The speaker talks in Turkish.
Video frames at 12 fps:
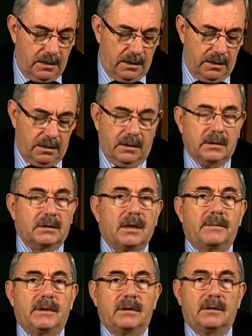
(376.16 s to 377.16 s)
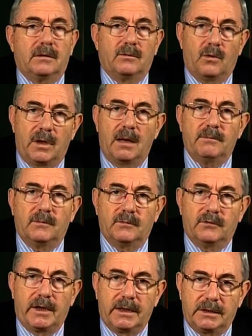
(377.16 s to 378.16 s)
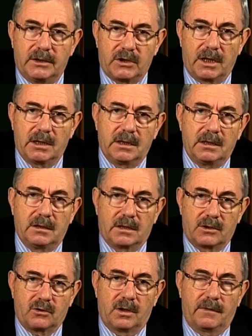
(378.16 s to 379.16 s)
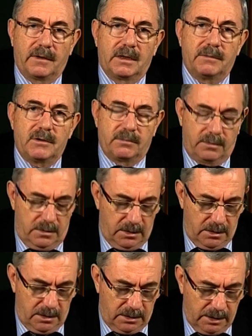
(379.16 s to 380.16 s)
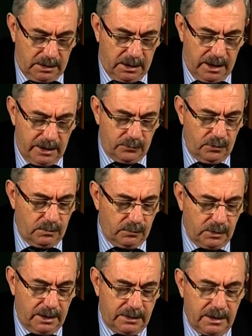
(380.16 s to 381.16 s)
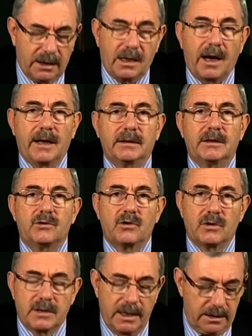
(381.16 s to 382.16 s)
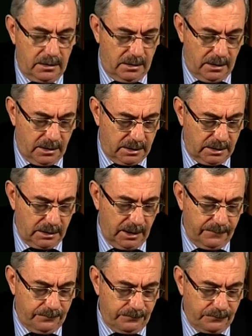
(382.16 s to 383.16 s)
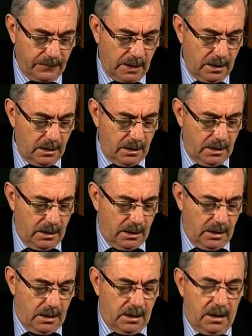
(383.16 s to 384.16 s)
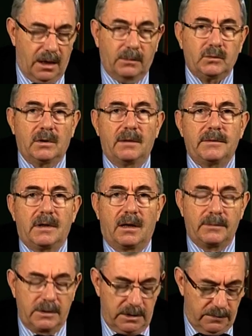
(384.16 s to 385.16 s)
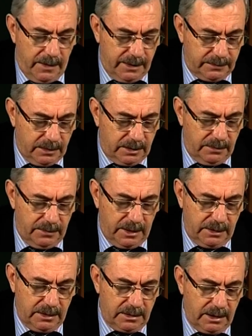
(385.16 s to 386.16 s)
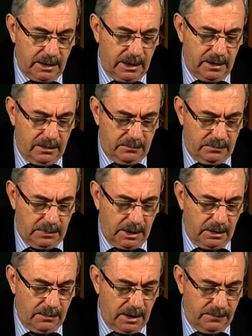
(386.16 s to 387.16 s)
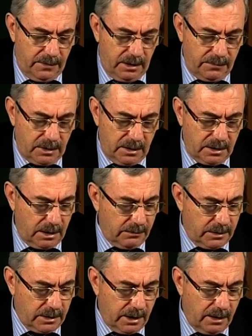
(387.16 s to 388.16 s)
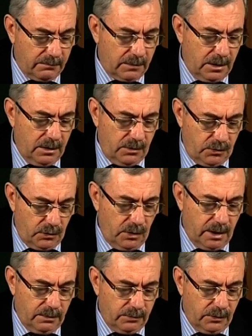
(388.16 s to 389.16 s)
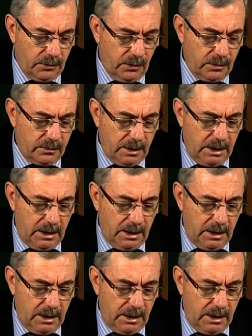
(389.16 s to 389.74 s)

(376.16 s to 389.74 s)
E, ee, Tabi önem verdiği şeyleri Resulullah Efendimiz e, tekrar ediyor. Bu da tekrar ettiği sözler arasında. Abdullah bin Amr'ın rivayet ettiği bir hadiste de Peygamber Efendimiz Aleyhisselatü Vesselam şöyle buyuruyor.